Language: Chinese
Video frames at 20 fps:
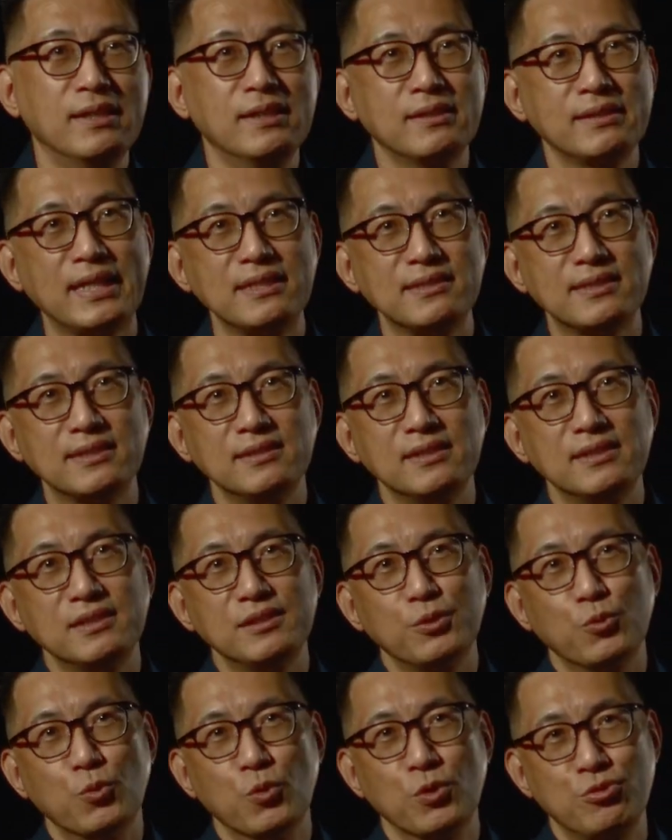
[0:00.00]
但是
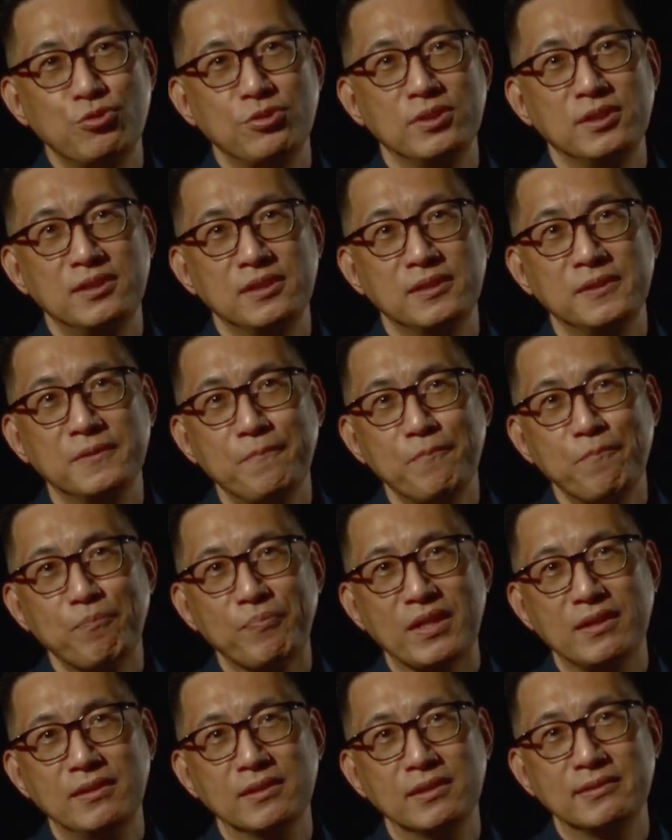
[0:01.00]
呢，我觉得
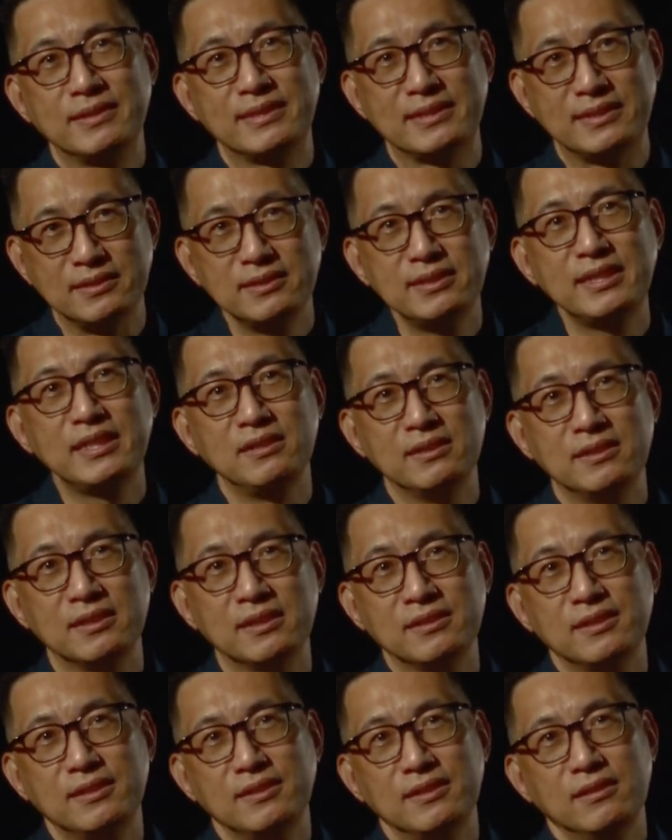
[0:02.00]
呃实体的